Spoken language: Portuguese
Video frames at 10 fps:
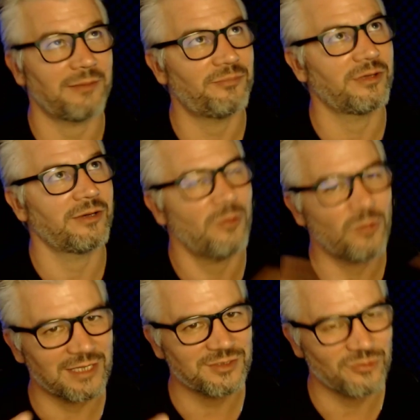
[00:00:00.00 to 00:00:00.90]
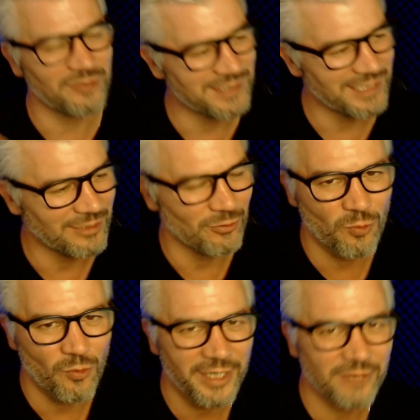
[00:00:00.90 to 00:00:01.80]
por ocasiões aí que
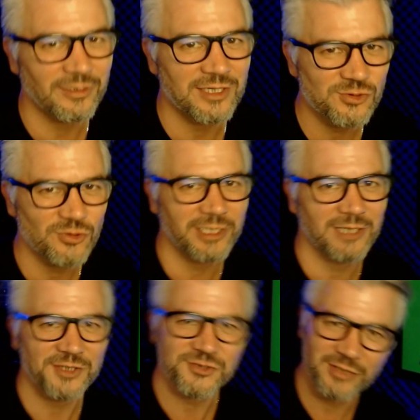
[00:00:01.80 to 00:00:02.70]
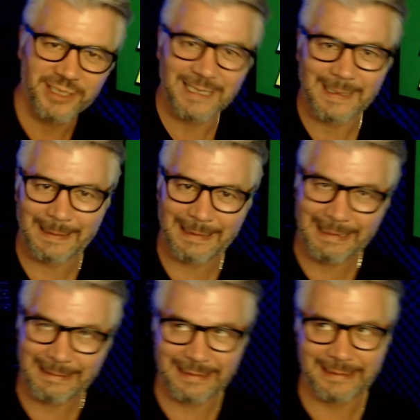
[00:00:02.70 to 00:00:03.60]
ocorreram na história da maçonaria
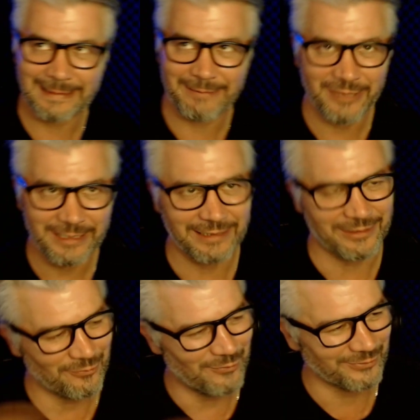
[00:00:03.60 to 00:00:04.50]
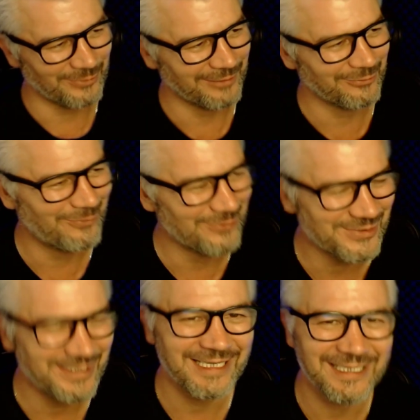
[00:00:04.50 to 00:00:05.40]
lá na Alemanha, que eu conto lá no
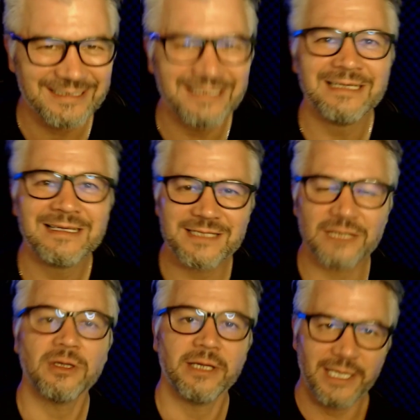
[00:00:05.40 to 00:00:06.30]
curso inteiro, certo?